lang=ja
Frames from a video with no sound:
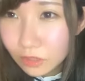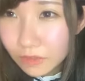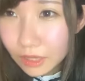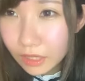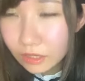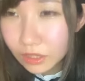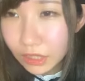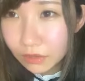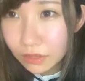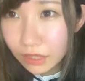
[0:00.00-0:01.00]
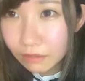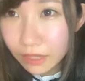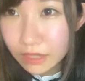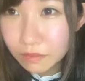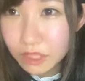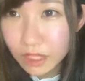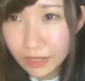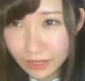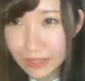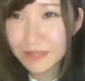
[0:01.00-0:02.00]
くまさんグリとグラはネズミじゃ
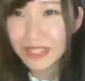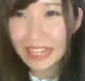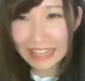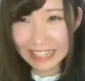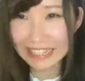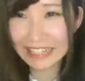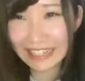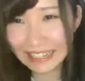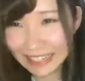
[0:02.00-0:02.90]
ねネズミだったし